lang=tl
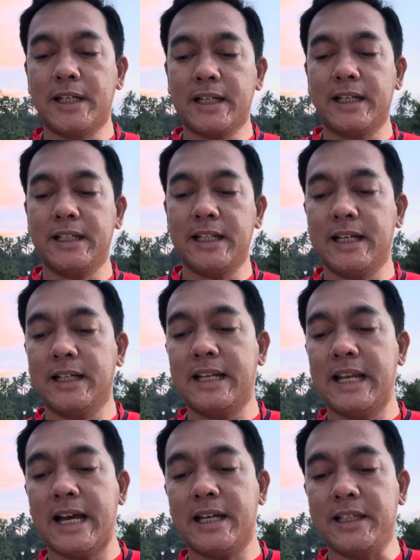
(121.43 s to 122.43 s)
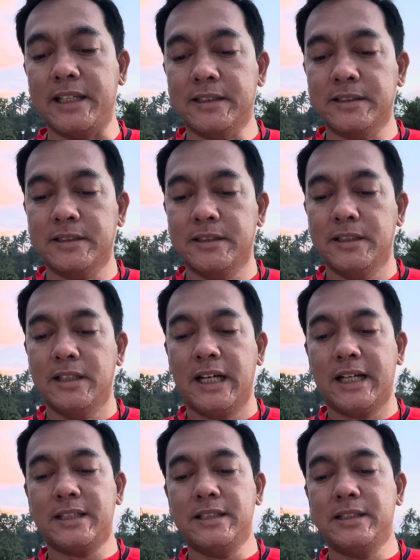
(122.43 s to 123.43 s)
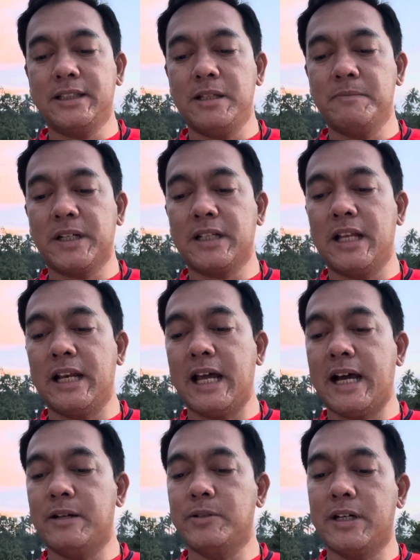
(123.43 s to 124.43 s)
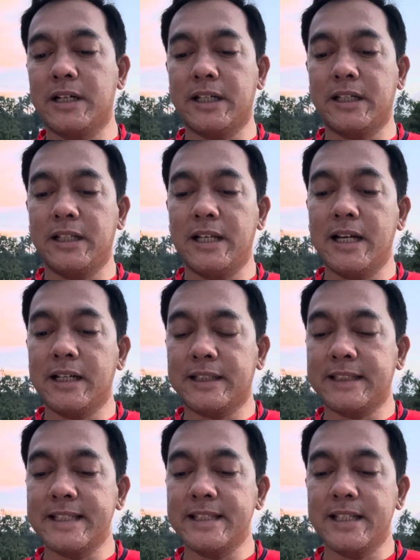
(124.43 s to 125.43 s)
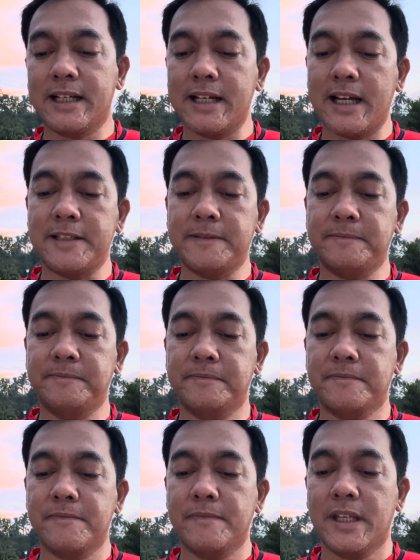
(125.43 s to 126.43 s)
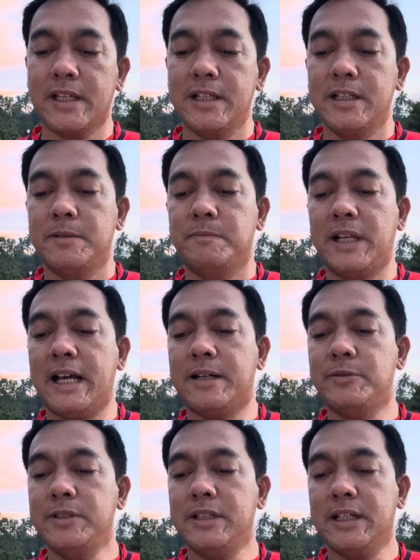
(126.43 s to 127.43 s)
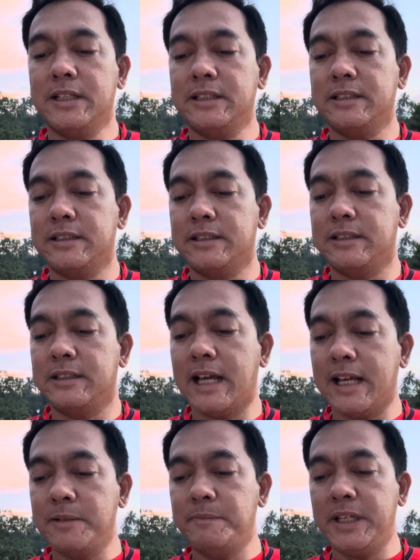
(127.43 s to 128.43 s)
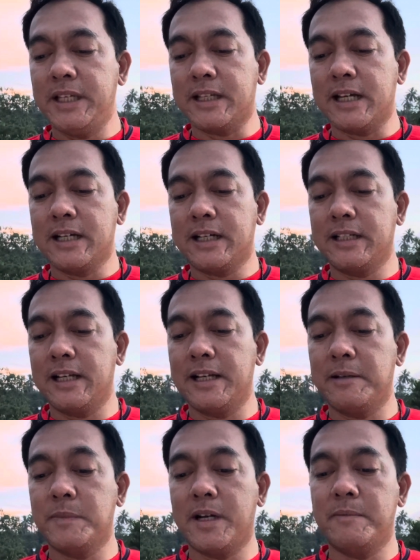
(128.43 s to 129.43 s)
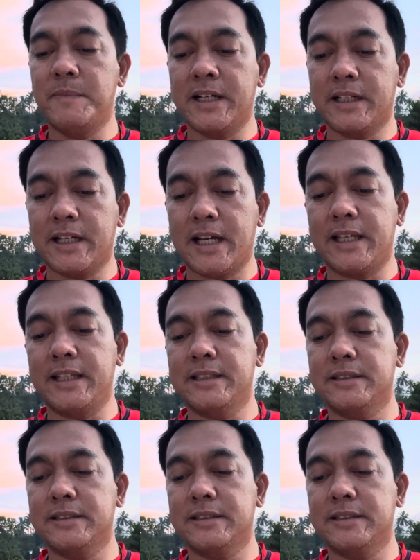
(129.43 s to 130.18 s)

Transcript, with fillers: ang kanilang lahi at hindi maglalaho ang kanilang katanyagan Malaon ng nalibing ang kanilang mga bangkay.